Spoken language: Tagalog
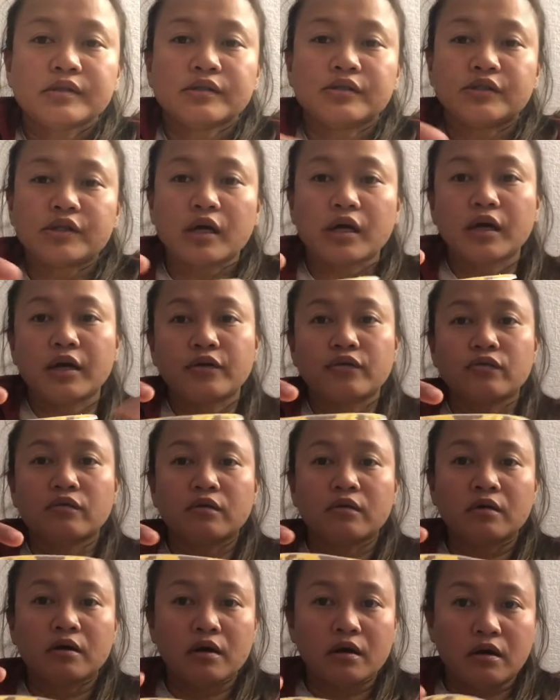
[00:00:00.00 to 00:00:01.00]
Tsaka yung
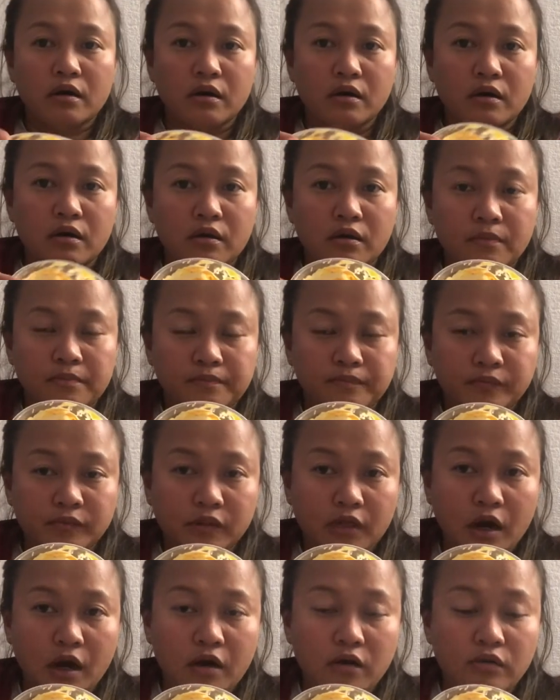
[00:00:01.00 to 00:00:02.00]
uh,
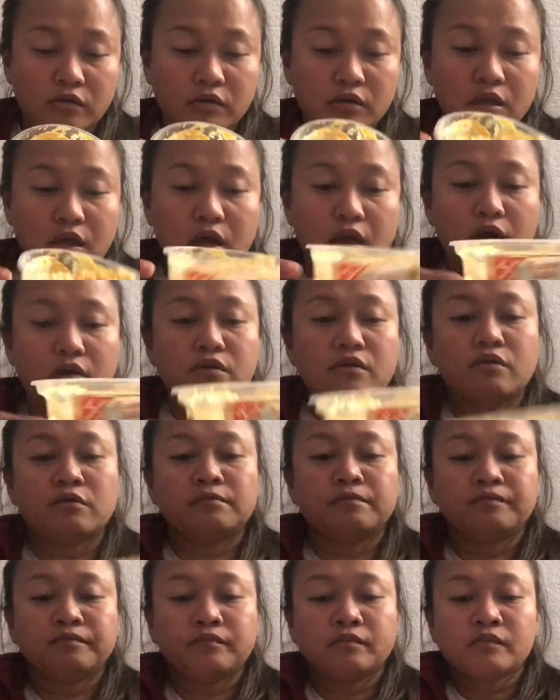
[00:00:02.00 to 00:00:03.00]
carrot na ano,
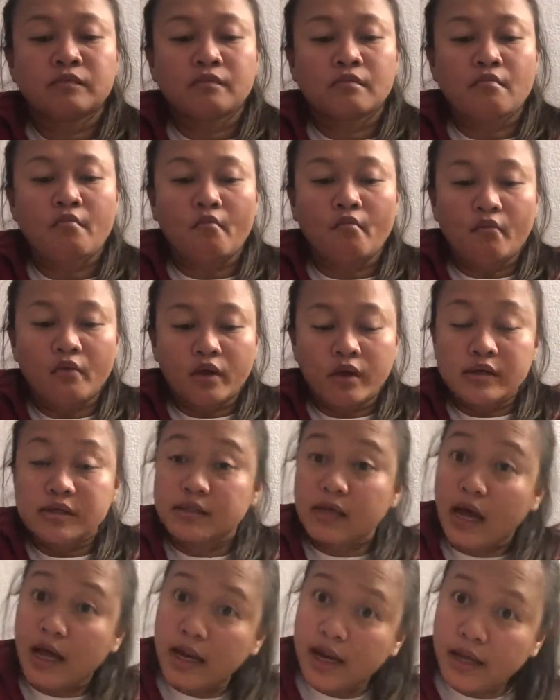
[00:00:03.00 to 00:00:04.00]

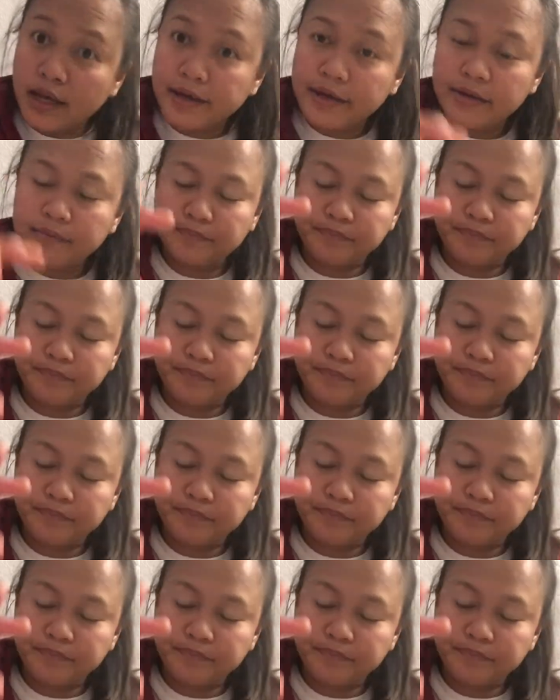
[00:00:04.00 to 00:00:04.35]
salad.